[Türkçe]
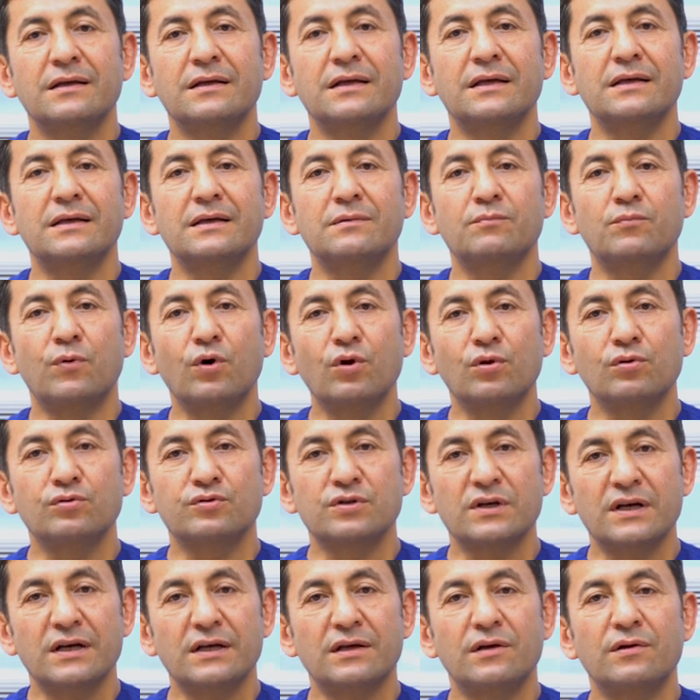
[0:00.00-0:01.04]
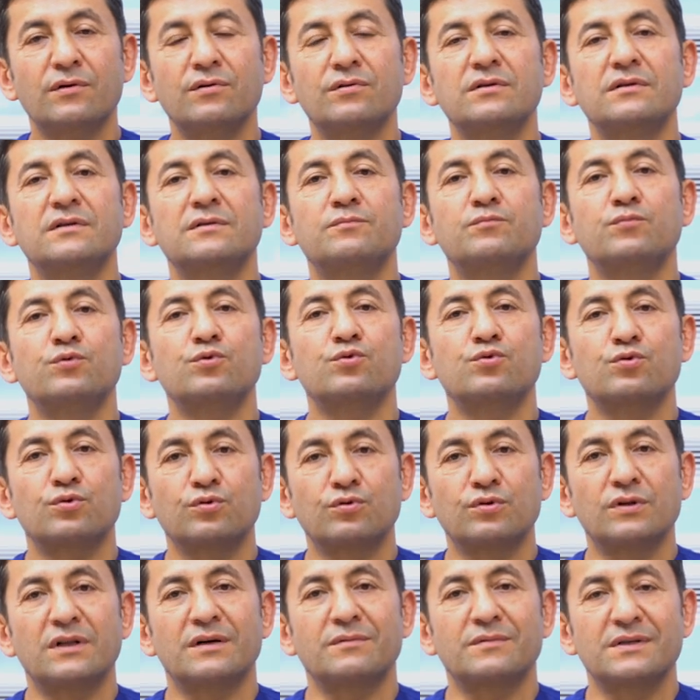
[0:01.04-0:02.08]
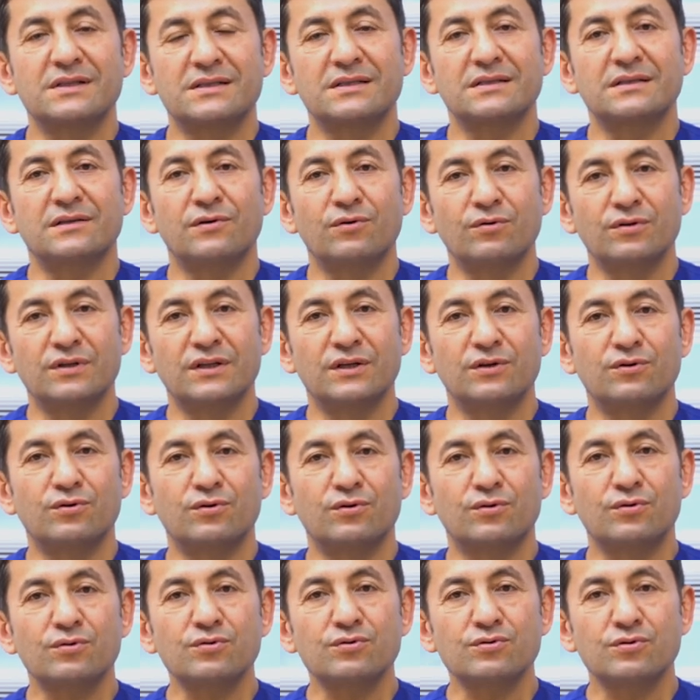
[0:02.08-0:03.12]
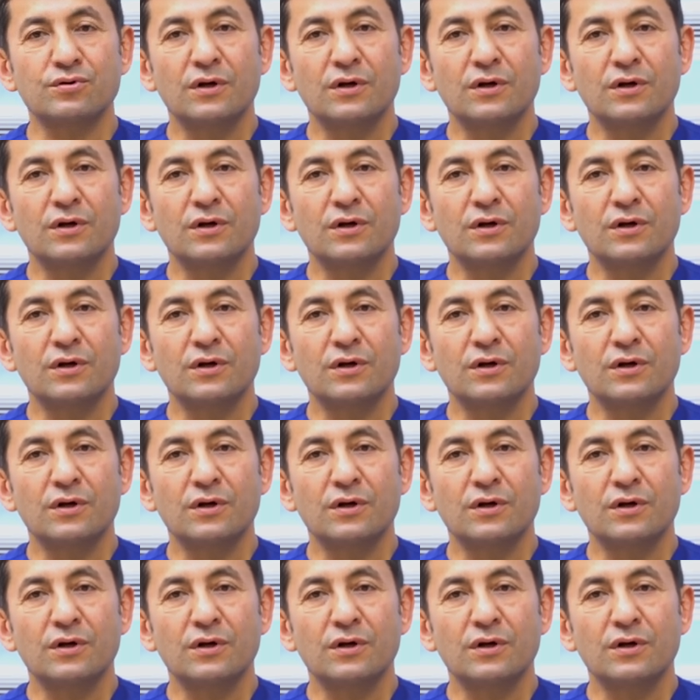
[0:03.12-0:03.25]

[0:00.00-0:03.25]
ee, bolca e, buz uygulamasını öneriyoruz.